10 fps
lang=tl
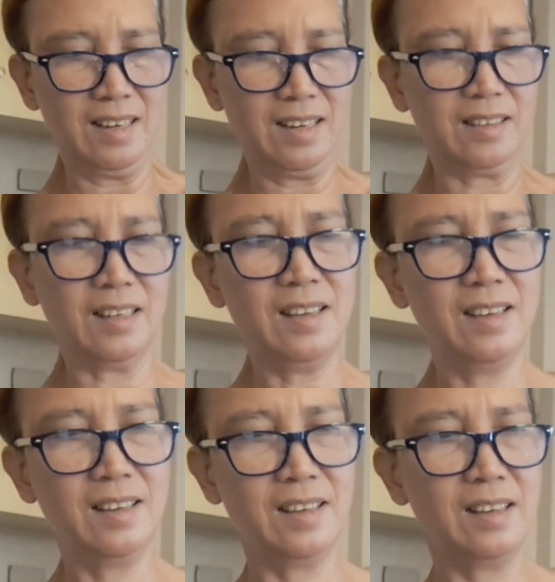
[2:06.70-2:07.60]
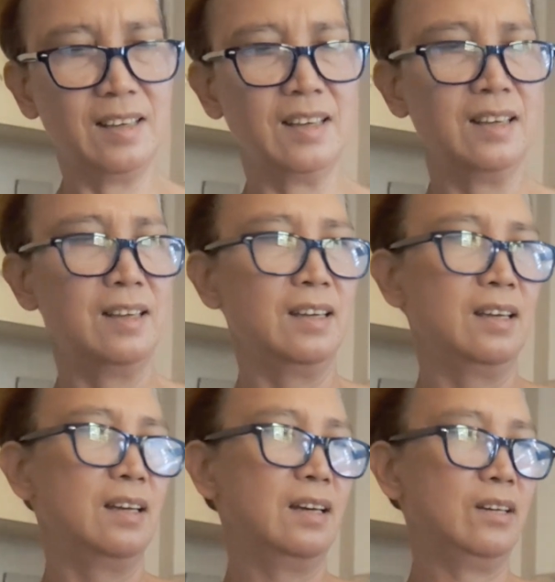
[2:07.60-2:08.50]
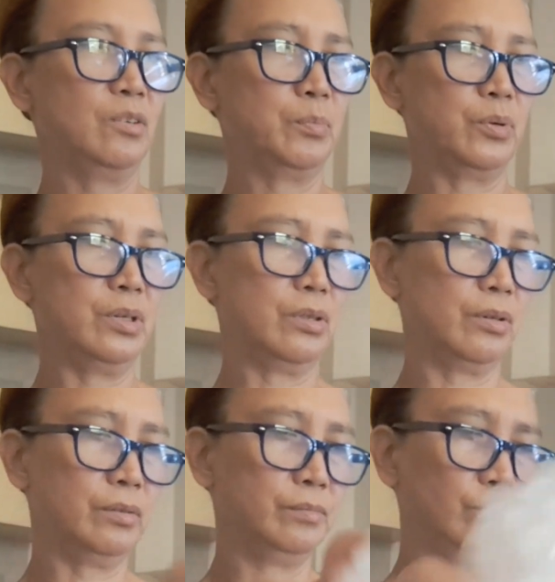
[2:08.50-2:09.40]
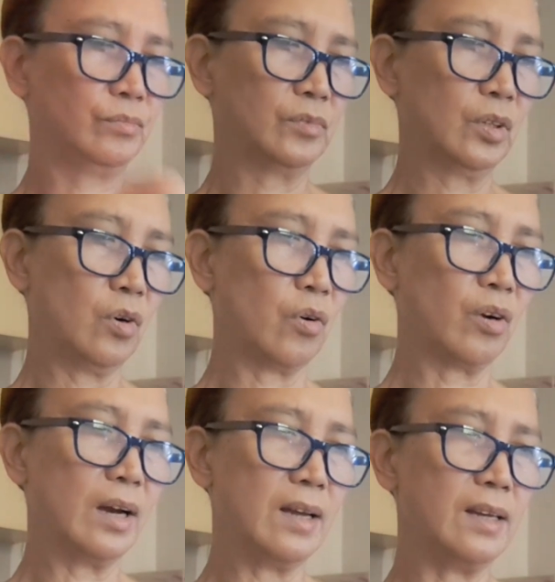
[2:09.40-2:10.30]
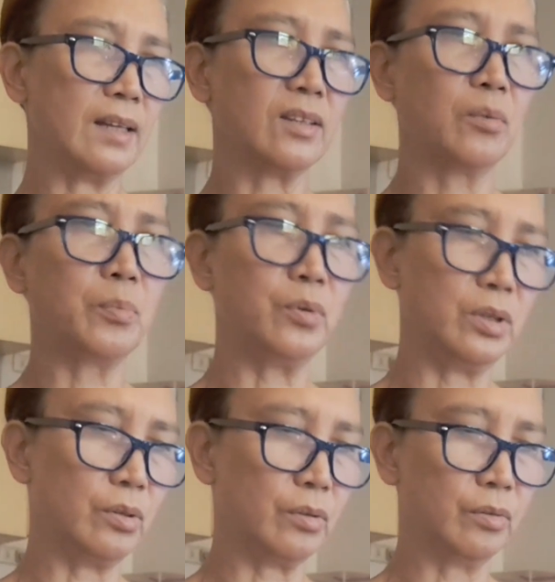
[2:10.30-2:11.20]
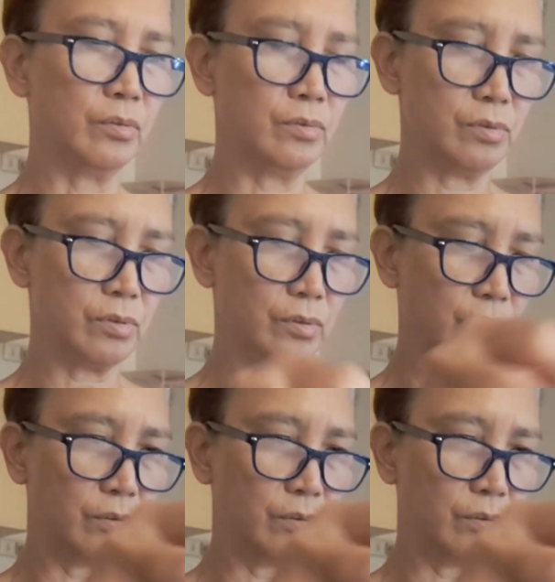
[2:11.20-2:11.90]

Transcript: At, ano po ito? Organic daw po ito. So,